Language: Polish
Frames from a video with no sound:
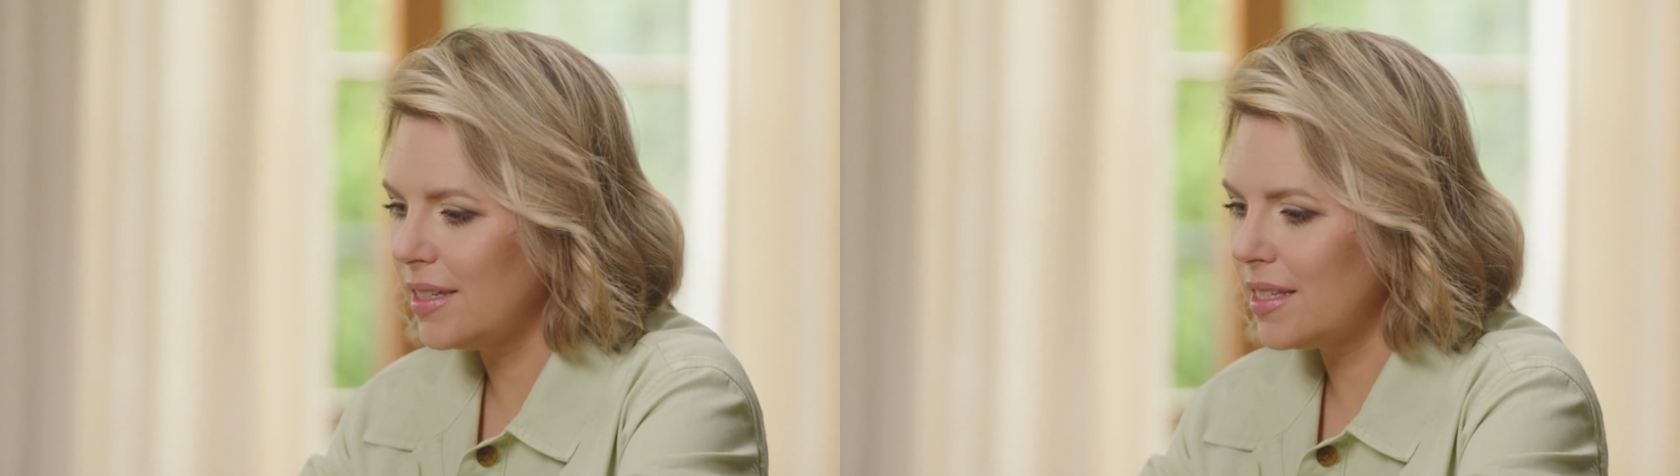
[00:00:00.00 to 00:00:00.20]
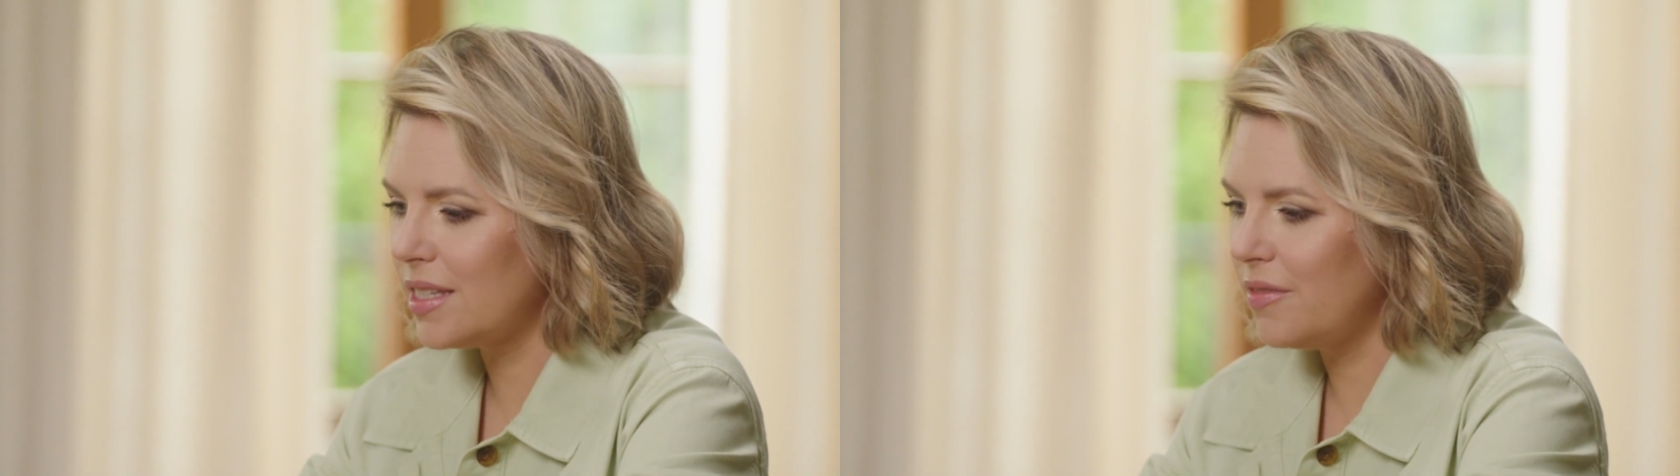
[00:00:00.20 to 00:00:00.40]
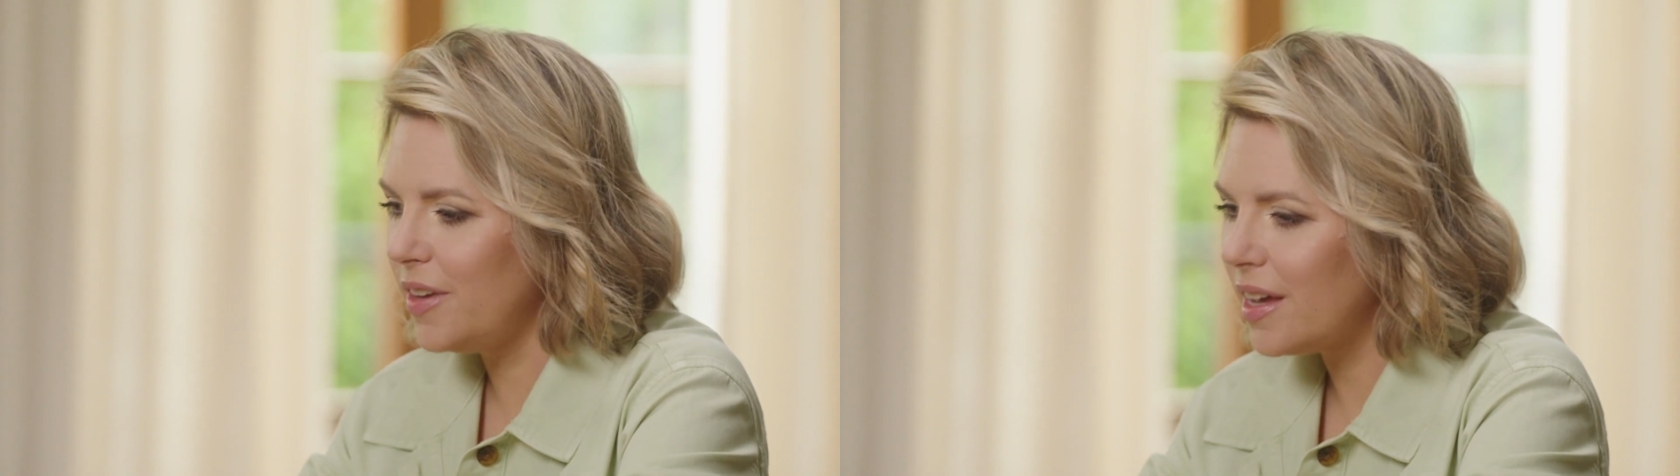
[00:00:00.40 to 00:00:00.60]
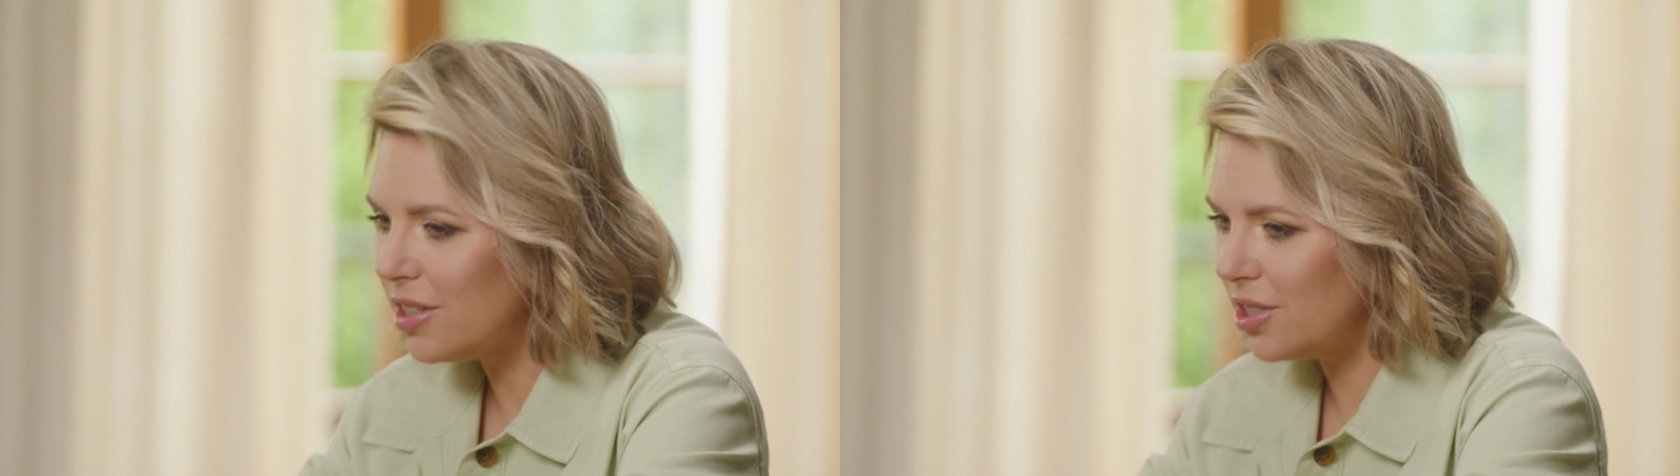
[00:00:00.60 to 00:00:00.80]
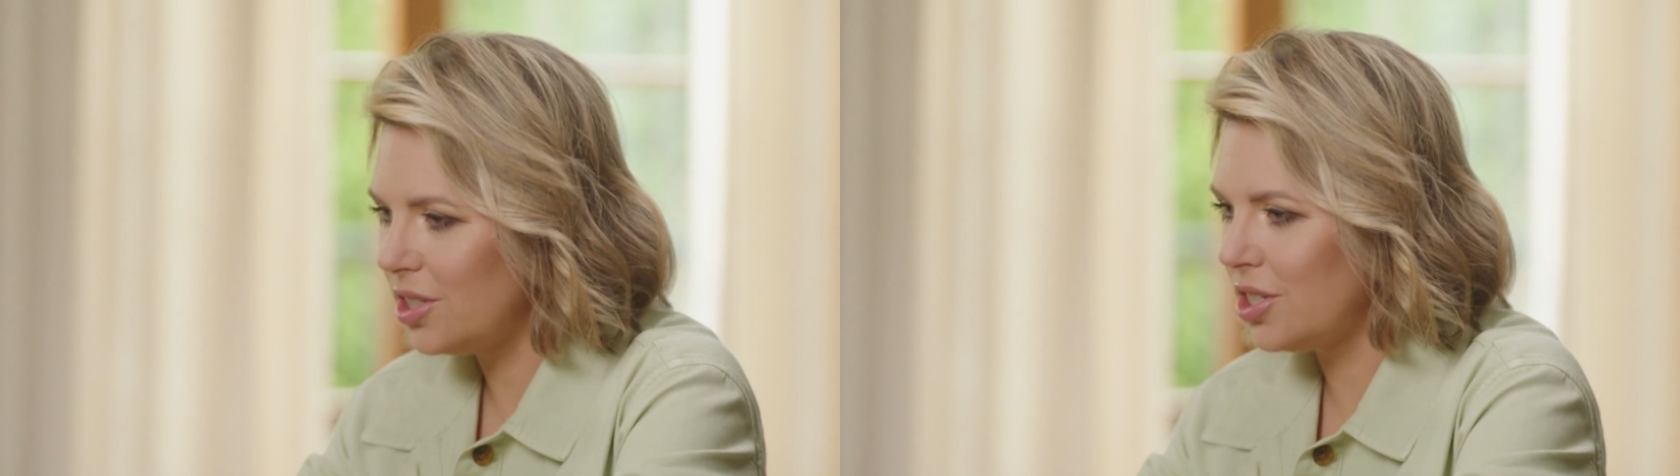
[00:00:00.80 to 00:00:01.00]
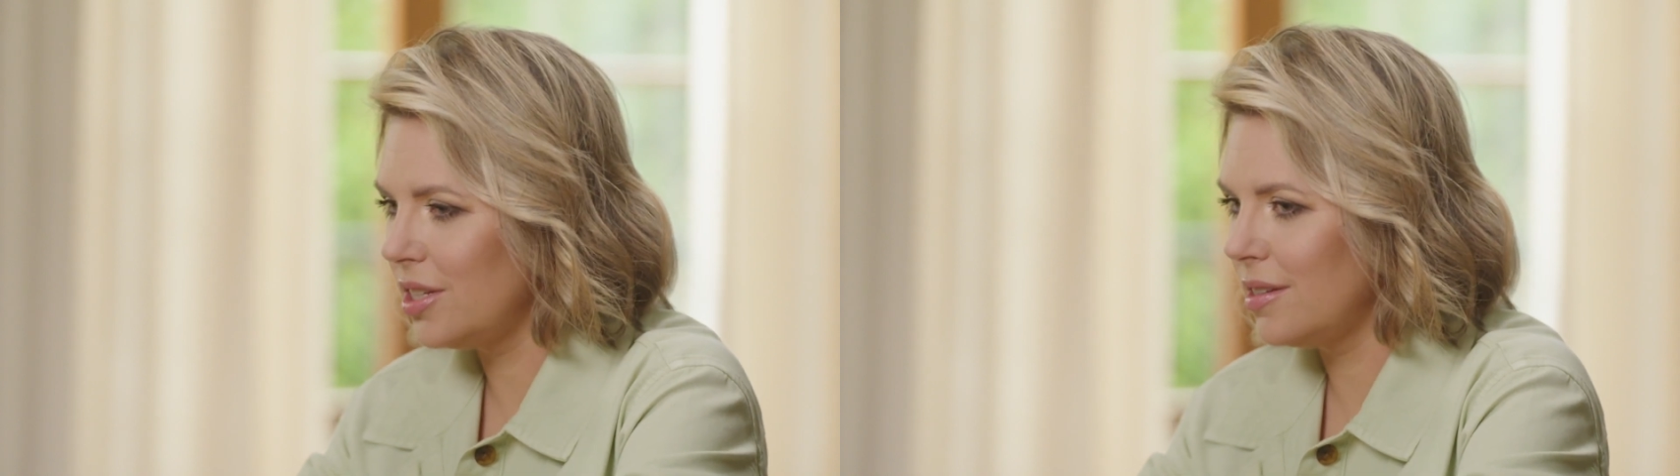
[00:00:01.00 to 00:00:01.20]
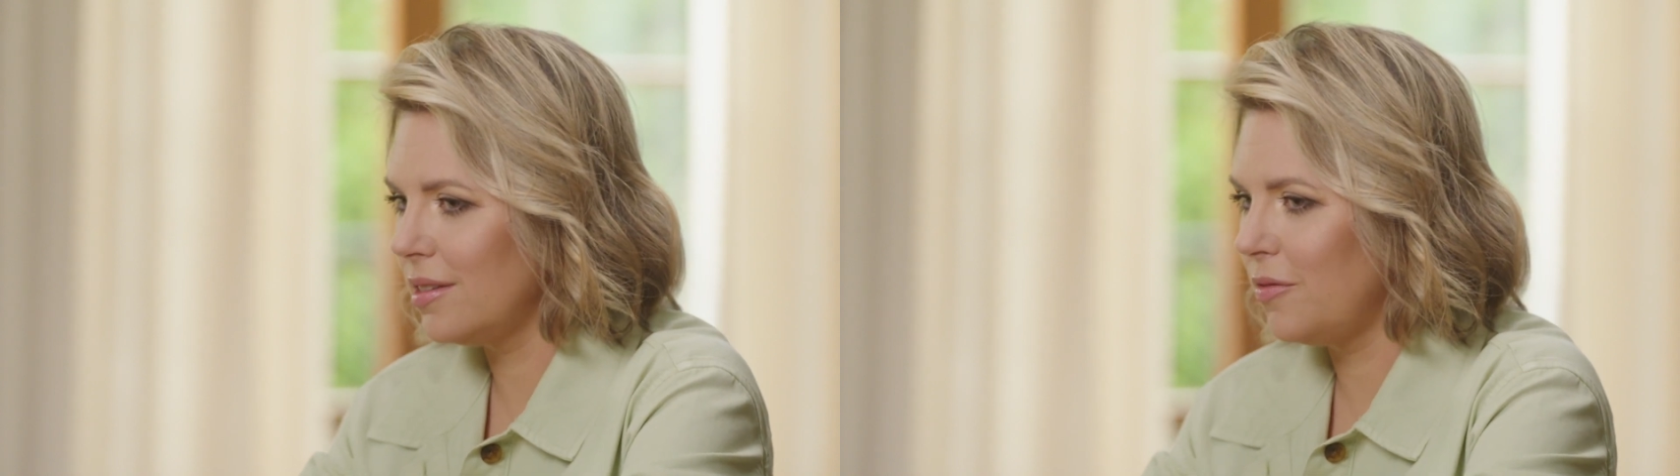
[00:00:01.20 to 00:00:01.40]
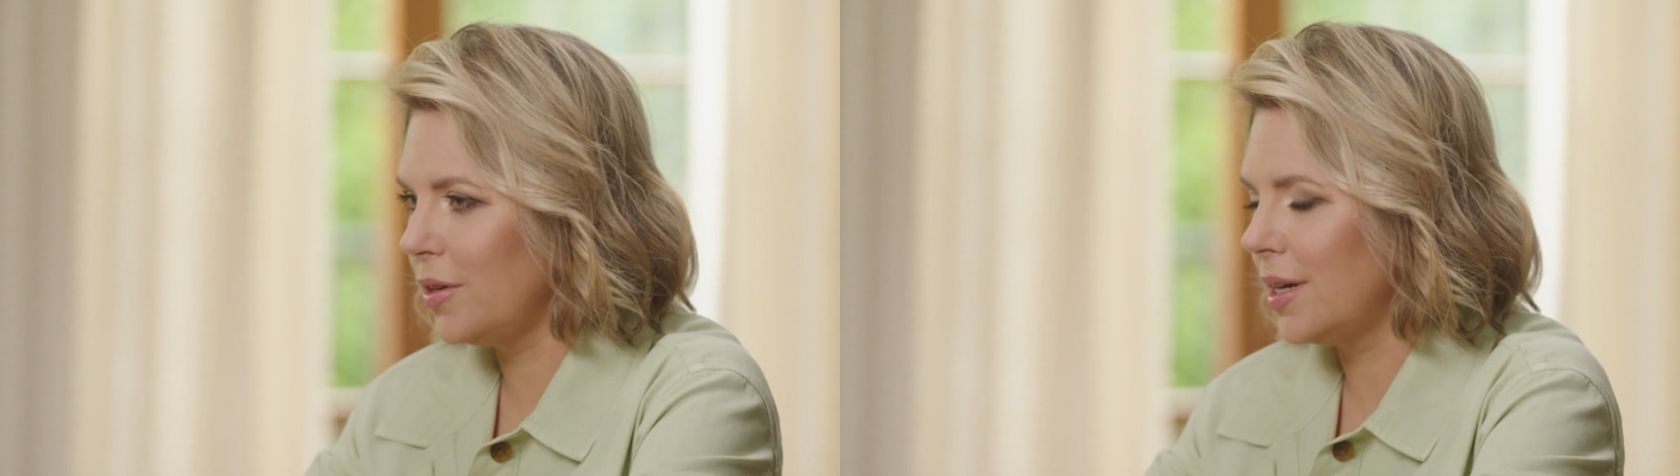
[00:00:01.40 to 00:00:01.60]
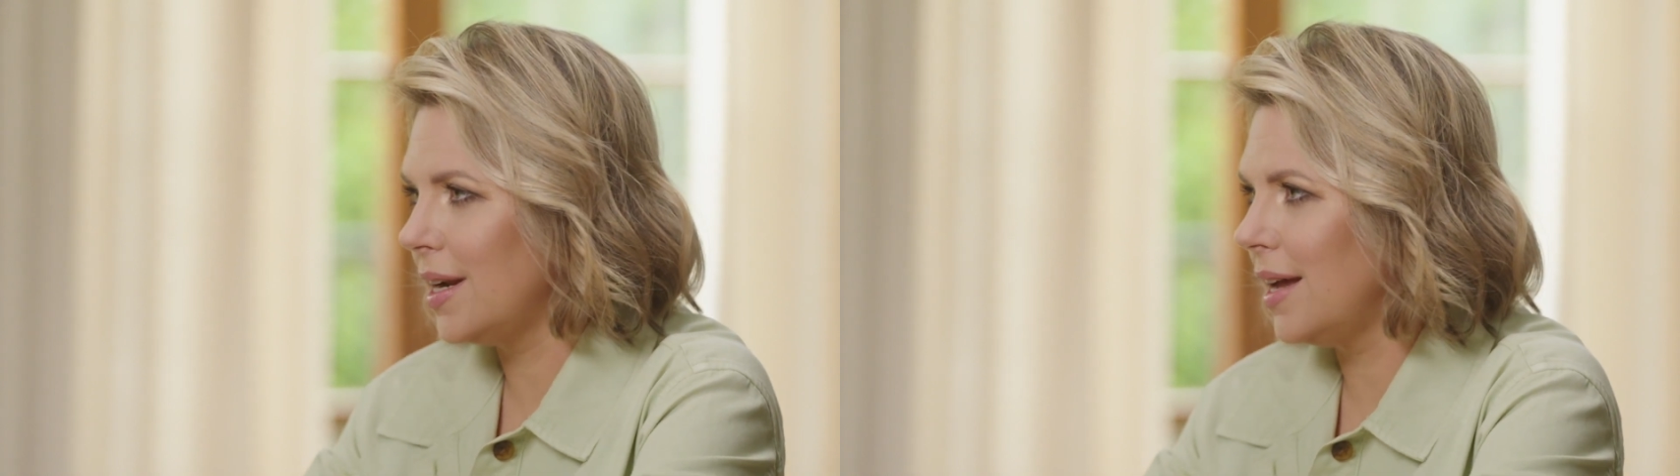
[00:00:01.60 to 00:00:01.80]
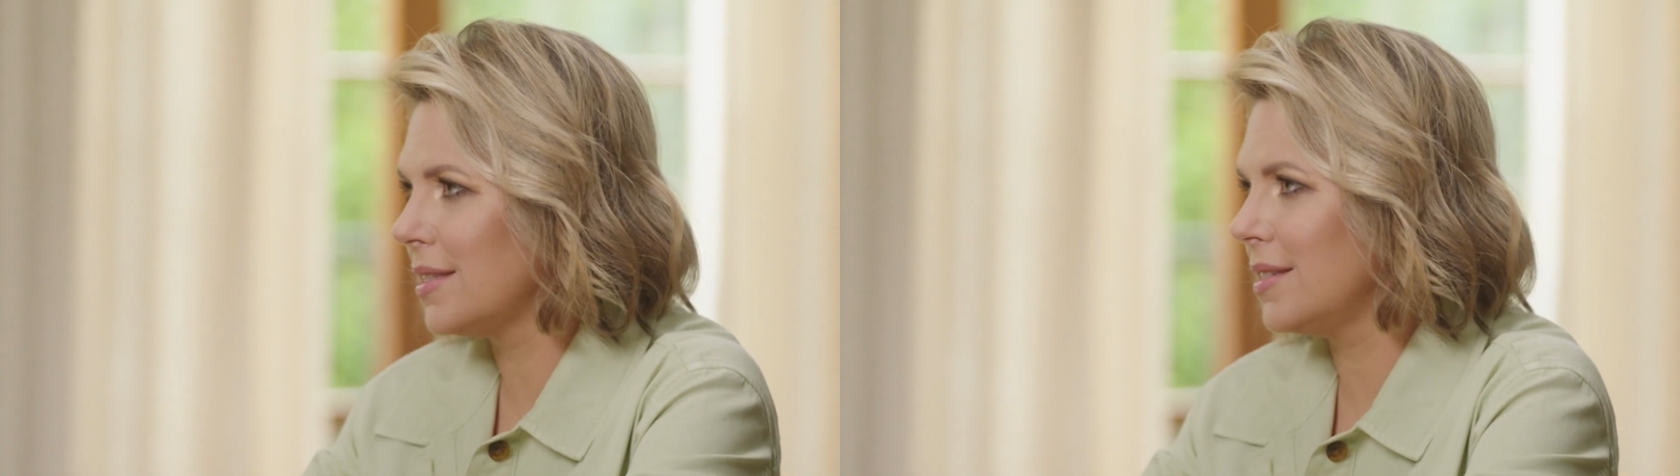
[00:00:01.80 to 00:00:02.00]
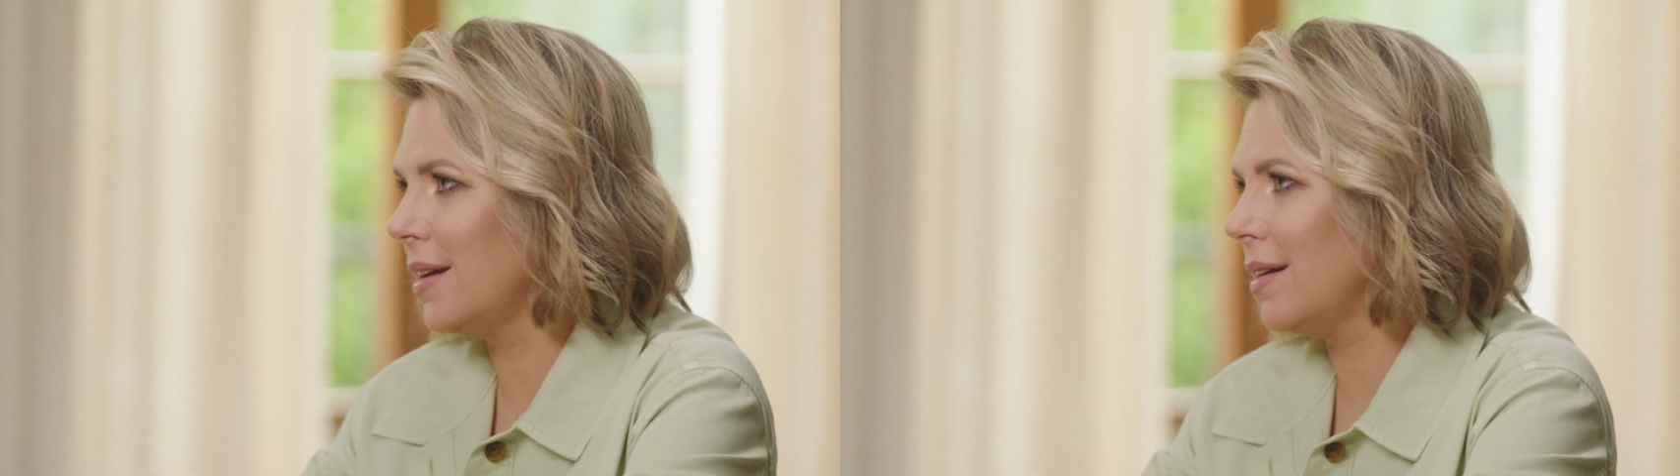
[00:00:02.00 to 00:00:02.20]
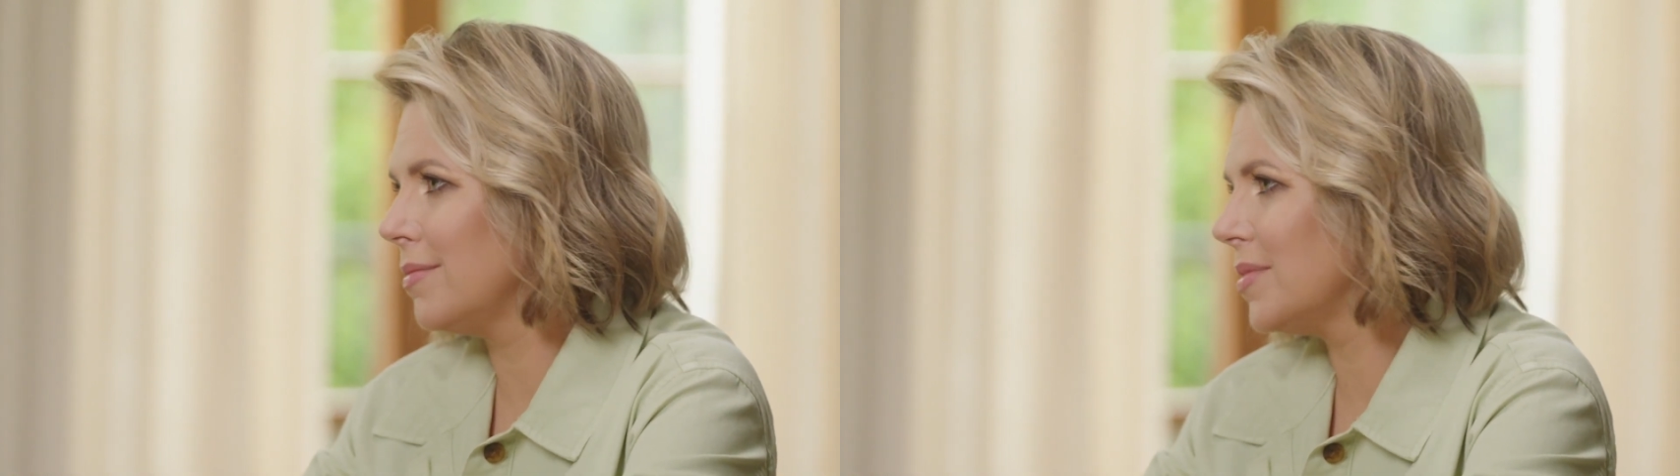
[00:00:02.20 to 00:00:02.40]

stwierdzić, czy twoja relacja